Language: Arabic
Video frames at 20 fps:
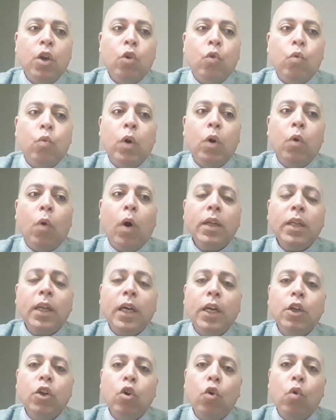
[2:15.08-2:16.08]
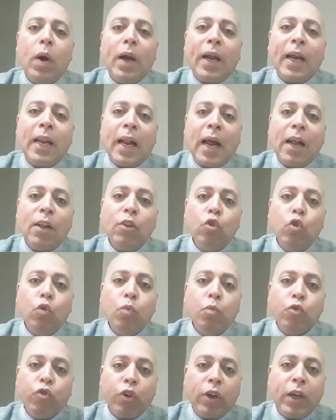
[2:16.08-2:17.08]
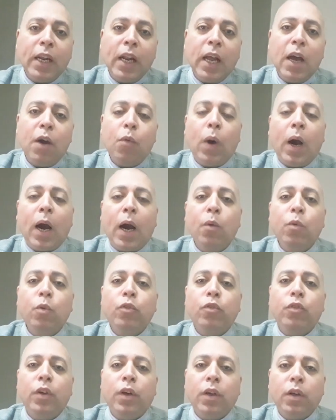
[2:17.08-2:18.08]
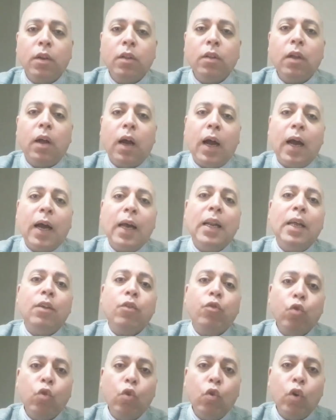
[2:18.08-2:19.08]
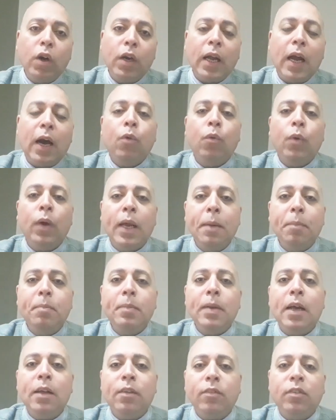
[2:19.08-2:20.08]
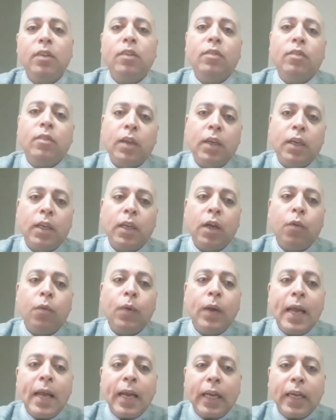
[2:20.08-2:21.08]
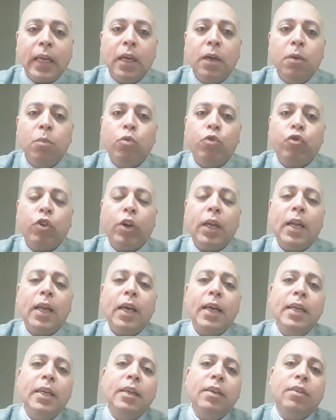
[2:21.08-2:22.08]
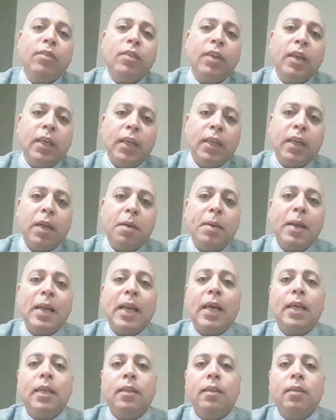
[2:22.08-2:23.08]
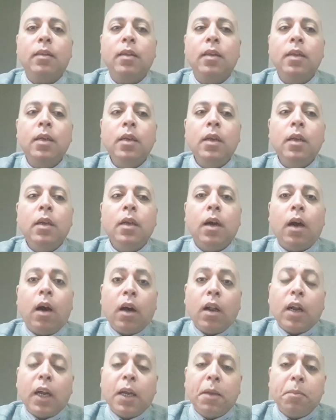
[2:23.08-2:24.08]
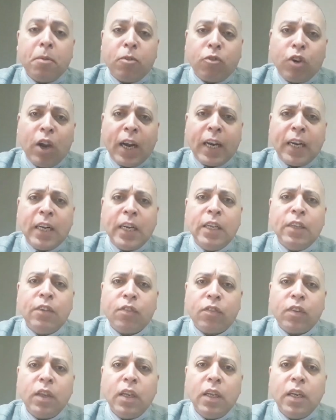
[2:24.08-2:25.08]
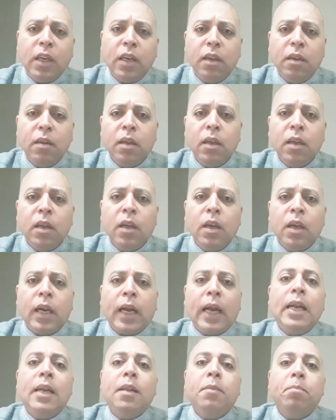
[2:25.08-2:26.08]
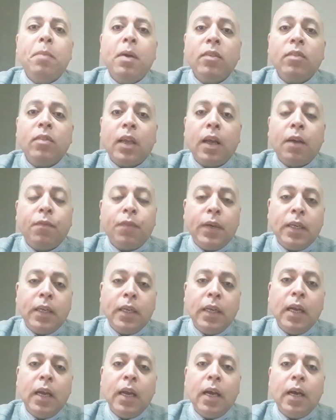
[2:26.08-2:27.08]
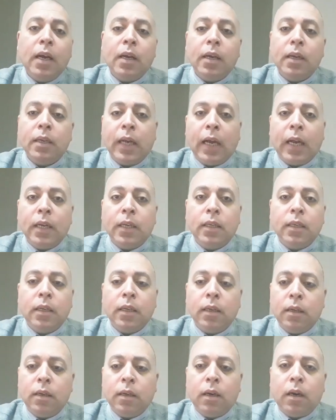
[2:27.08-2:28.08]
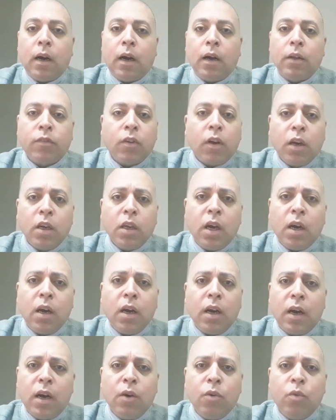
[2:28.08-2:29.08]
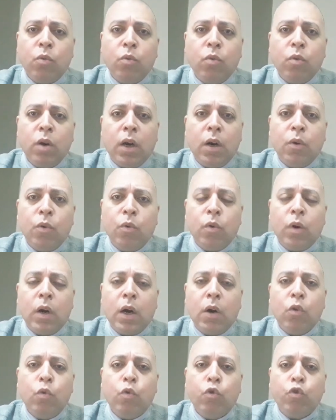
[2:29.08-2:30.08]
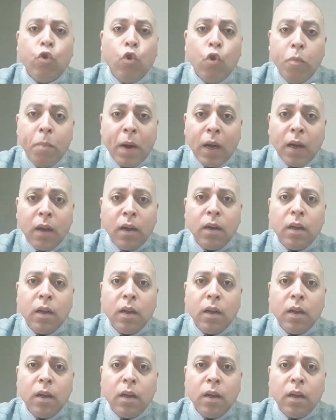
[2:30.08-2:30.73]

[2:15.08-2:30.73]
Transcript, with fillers: وواضح ان هو كان عنده مشكله وعاوز يعرضها على زوج او ابن هذه السيده ولكن المشكله ان السيده بدات خرجت بشكل هستيري كانت ماسكه في ايديها يعني عصايه او او او شومه